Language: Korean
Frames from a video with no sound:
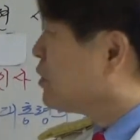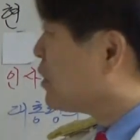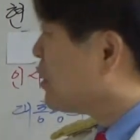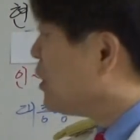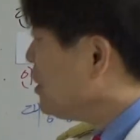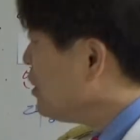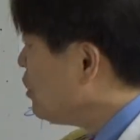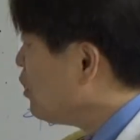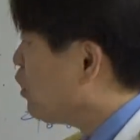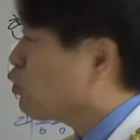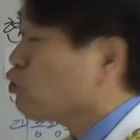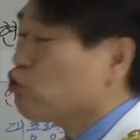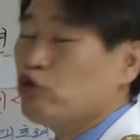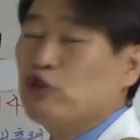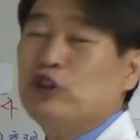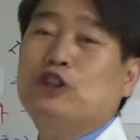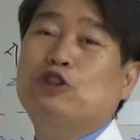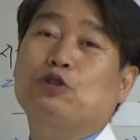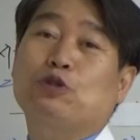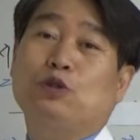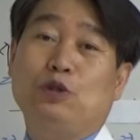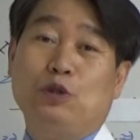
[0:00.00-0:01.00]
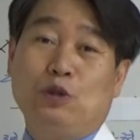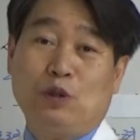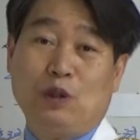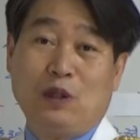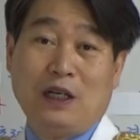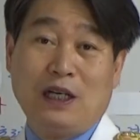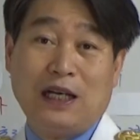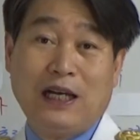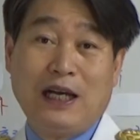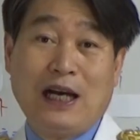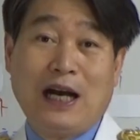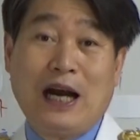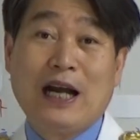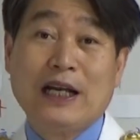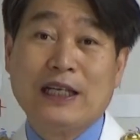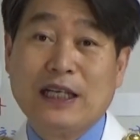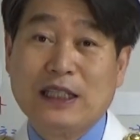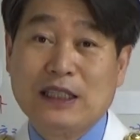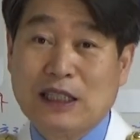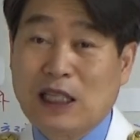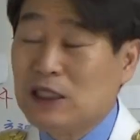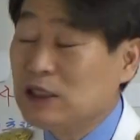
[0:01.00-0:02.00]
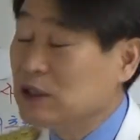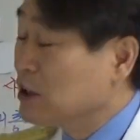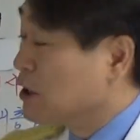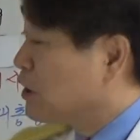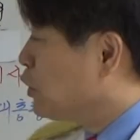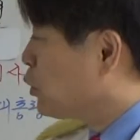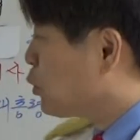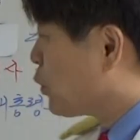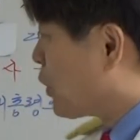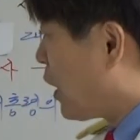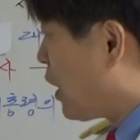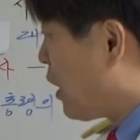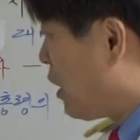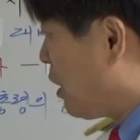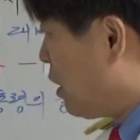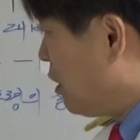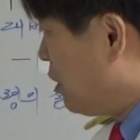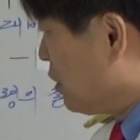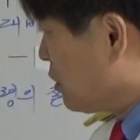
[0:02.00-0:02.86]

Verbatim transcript: 실력 위주로 하겠다는 기조가